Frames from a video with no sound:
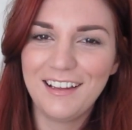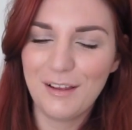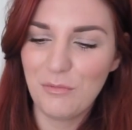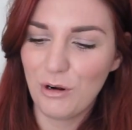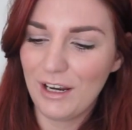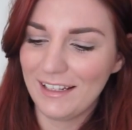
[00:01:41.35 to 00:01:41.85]

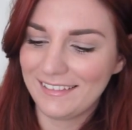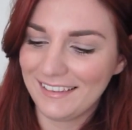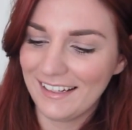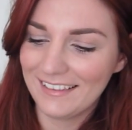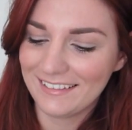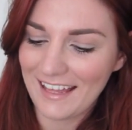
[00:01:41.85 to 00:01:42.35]
le
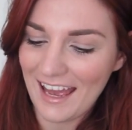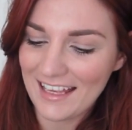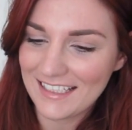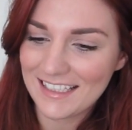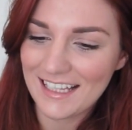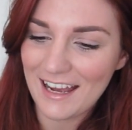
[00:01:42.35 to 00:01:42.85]
mollettine in
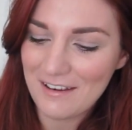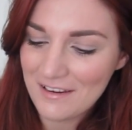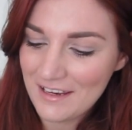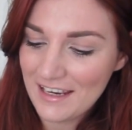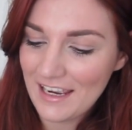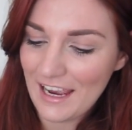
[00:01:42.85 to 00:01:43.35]
testa
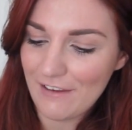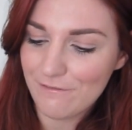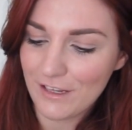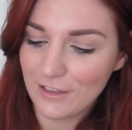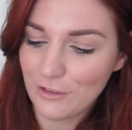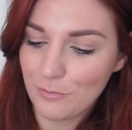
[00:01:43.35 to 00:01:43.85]
e
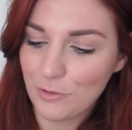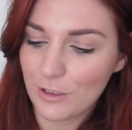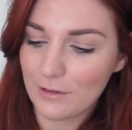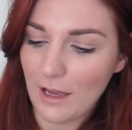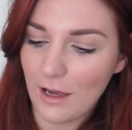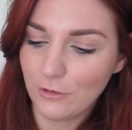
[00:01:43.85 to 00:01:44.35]
infatti ho
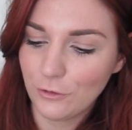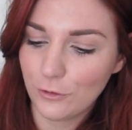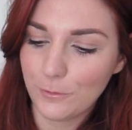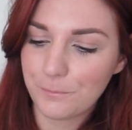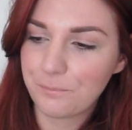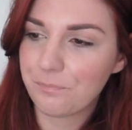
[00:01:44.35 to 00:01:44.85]

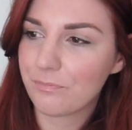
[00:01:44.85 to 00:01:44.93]
portato